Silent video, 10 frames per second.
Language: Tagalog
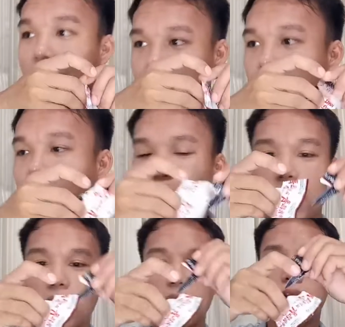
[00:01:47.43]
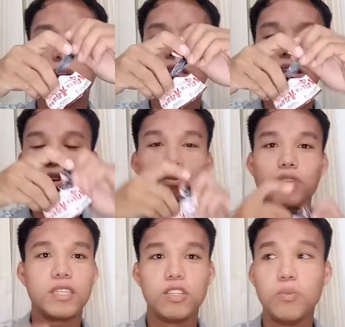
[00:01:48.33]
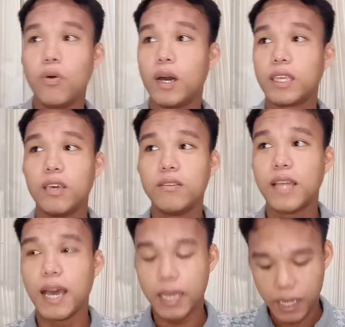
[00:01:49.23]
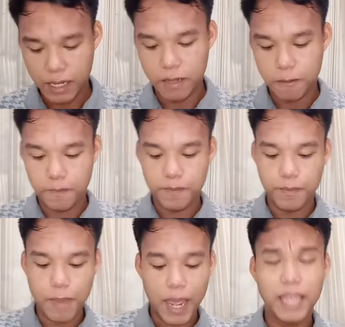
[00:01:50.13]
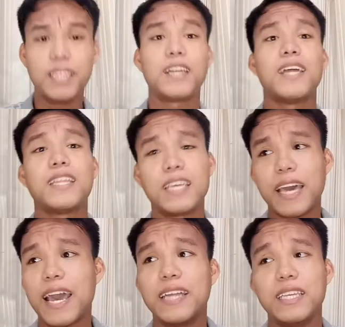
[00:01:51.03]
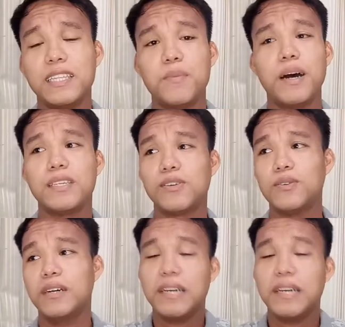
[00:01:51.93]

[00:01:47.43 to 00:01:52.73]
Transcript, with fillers: times 3 pero hindi ko muna sinubukan ngayon dahil baka hindi rin natin kayanin, di ba? So,